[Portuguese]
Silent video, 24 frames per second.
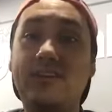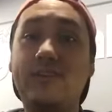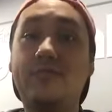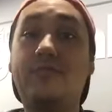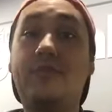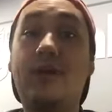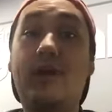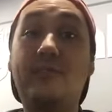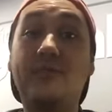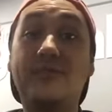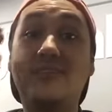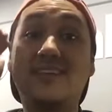
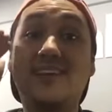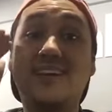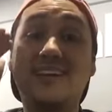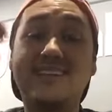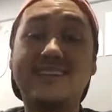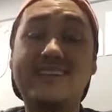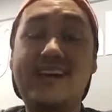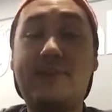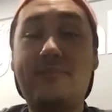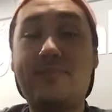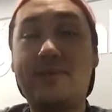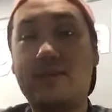vamos
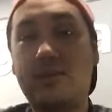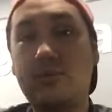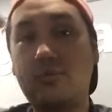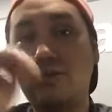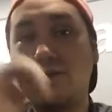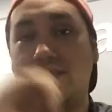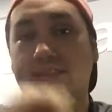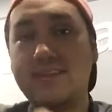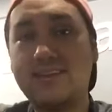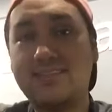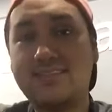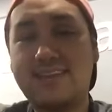rezar para que o
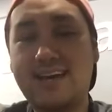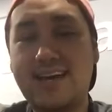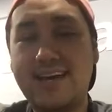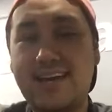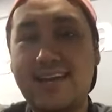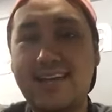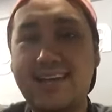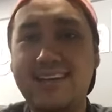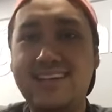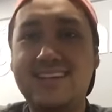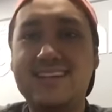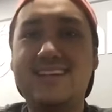Inter
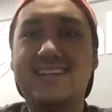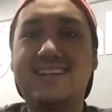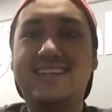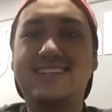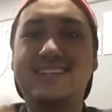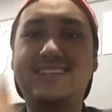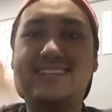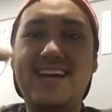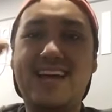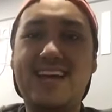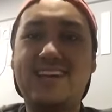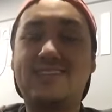saia
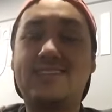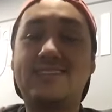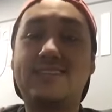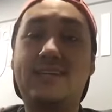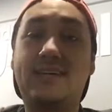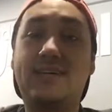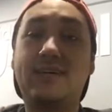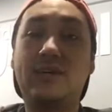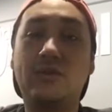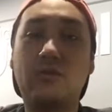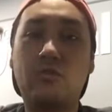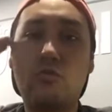
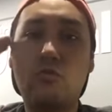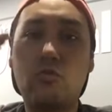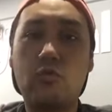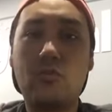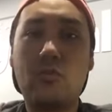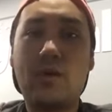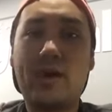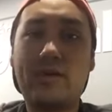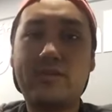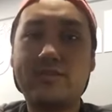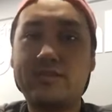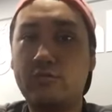dessa com
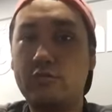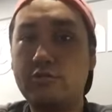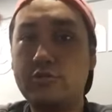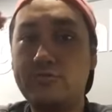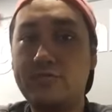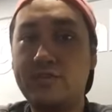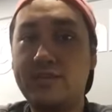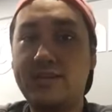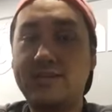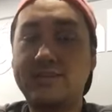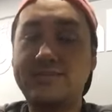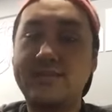uma saúde
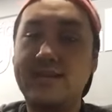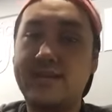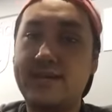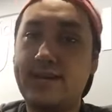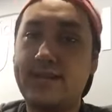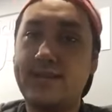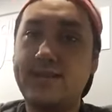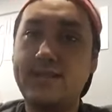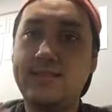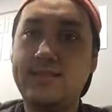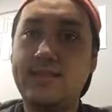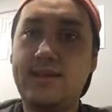financeira
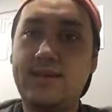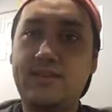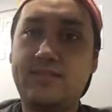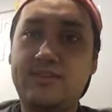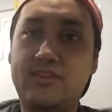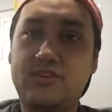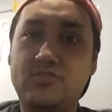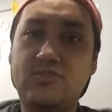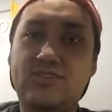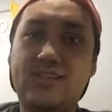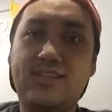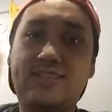
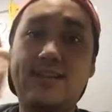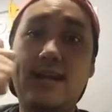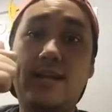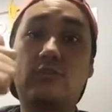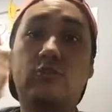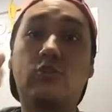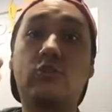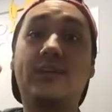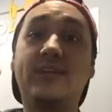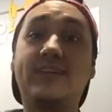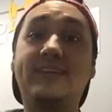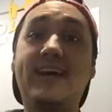interessante. Tá
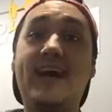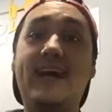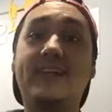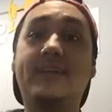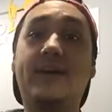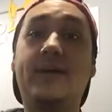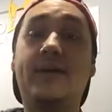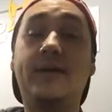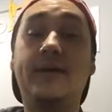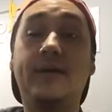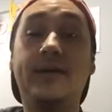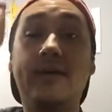certo,
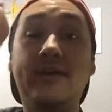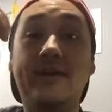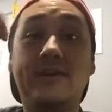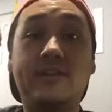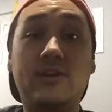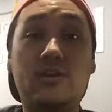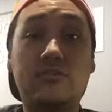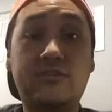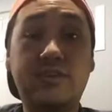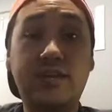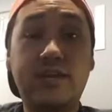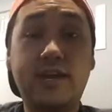gurizada?
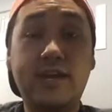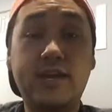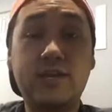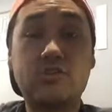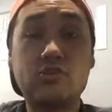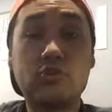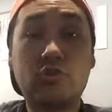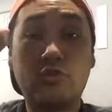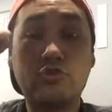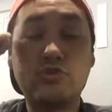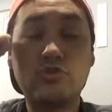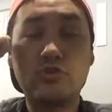Então é o
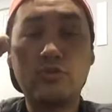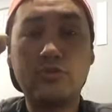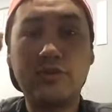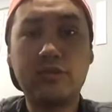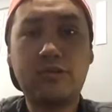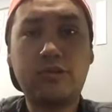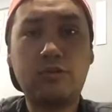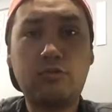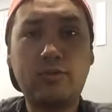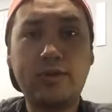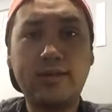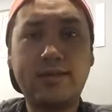seguinte, continue
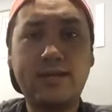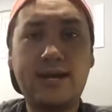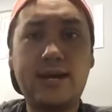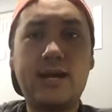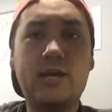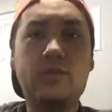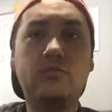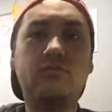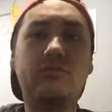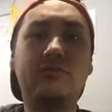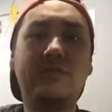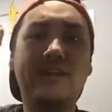se
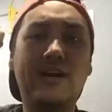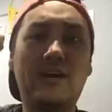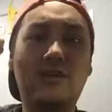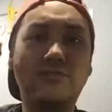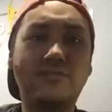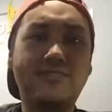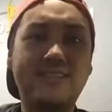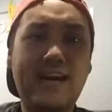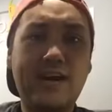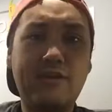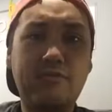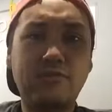cuidando, não
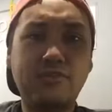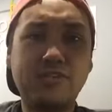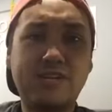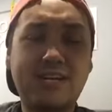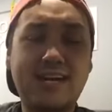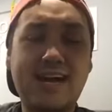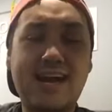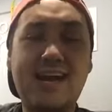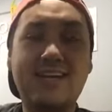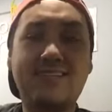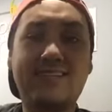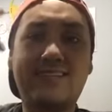saiam de
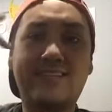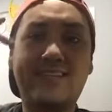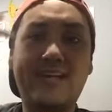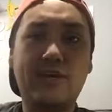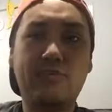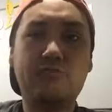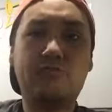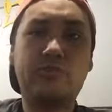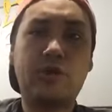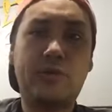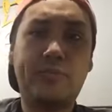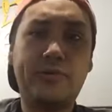casa,
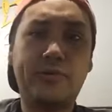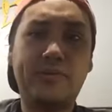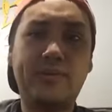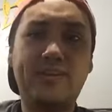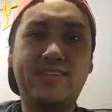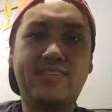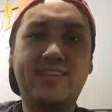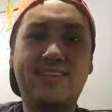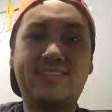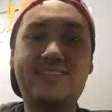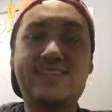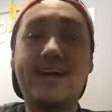saiam só para o
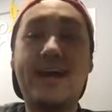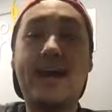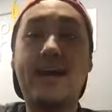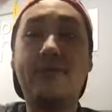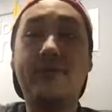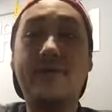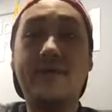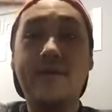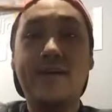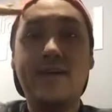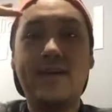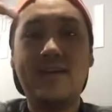
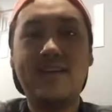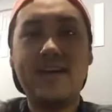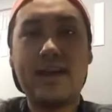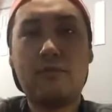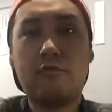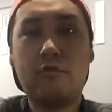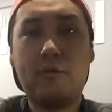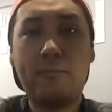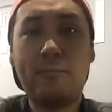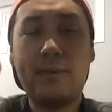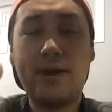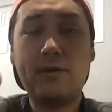necessário e
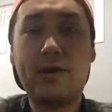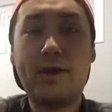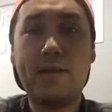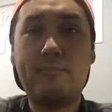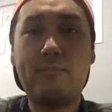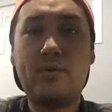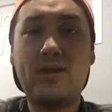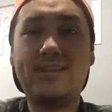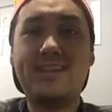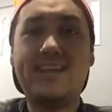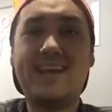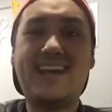acompanhe o
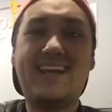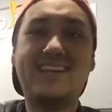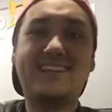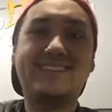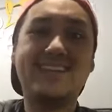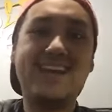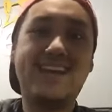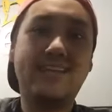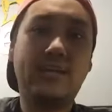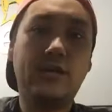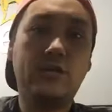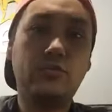Repórter
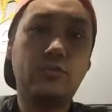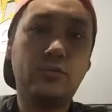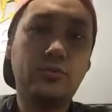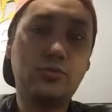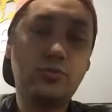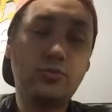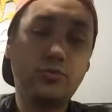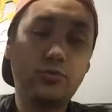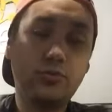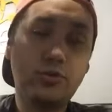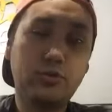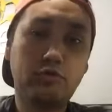Lacerda
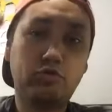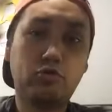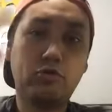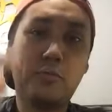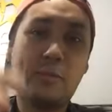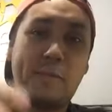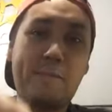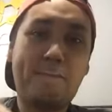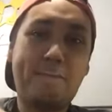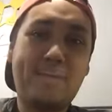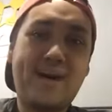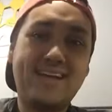no, no
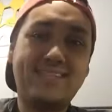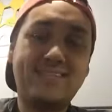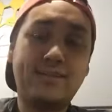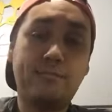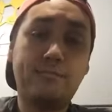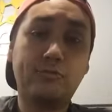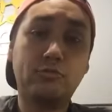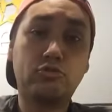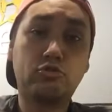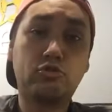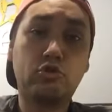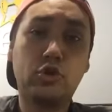YouTube. Passa
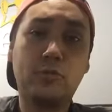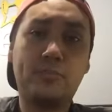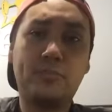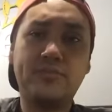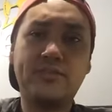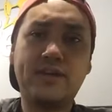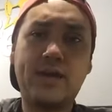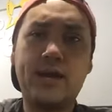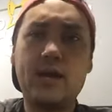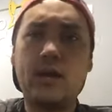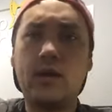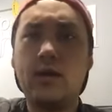para os grupos
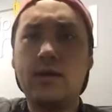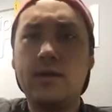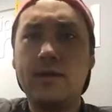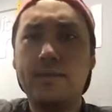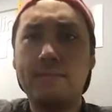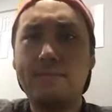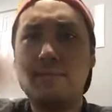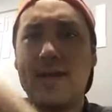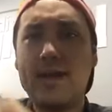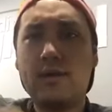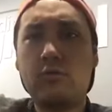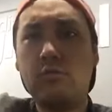aí,
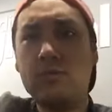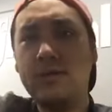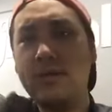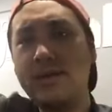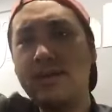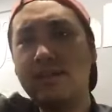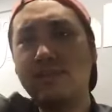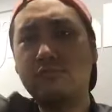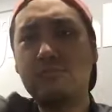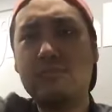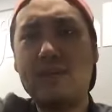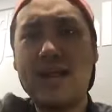pega o
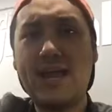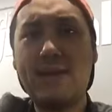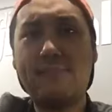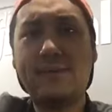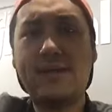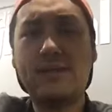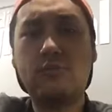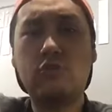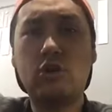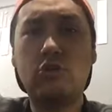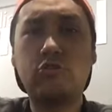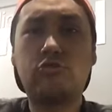link, espalha
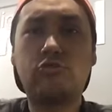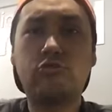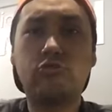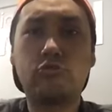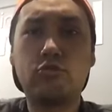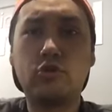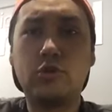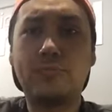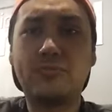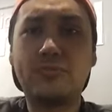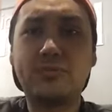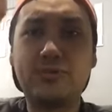para todos os
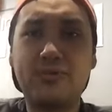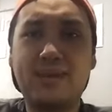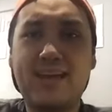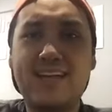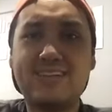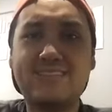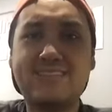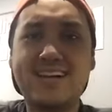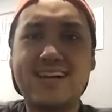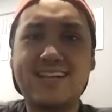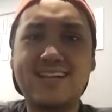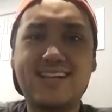grupos que o
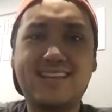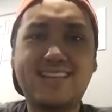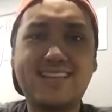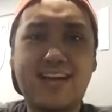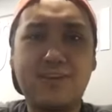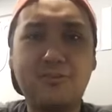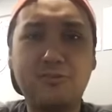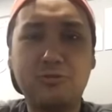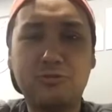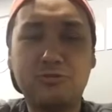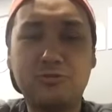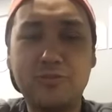Lacerda tá
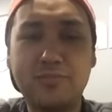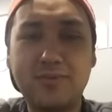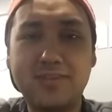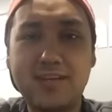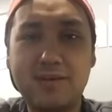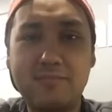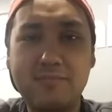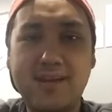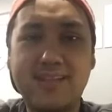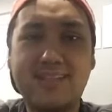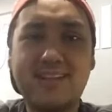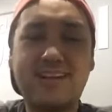no YouTube
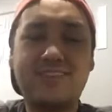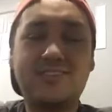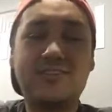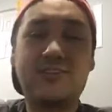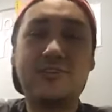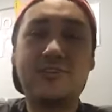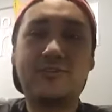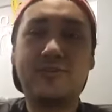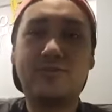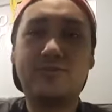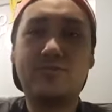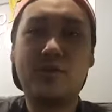também trazendo
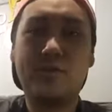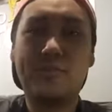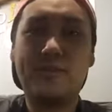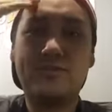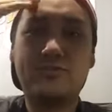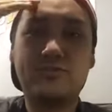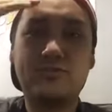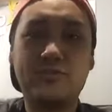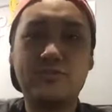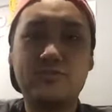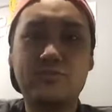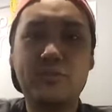as
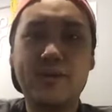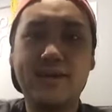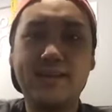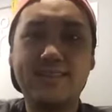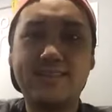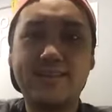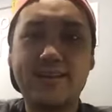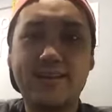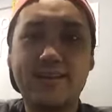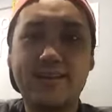informações do Inter.